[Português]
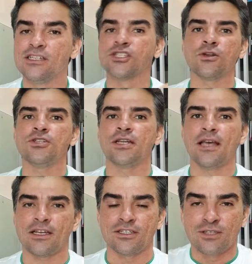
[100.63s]
Só
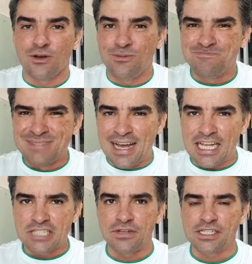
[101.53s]
direct. Então,
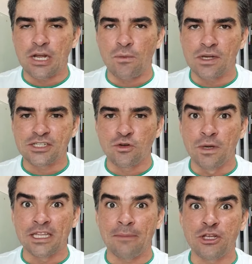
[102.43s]
às vezes é quase que
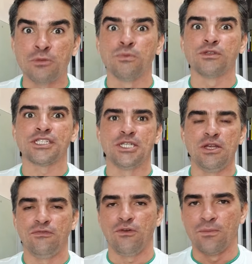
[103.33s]
humanamente
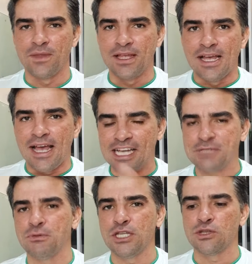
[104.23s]
impossível
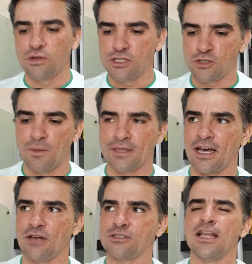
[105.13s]
responder todos os
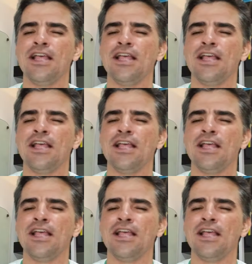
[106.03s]
comentários.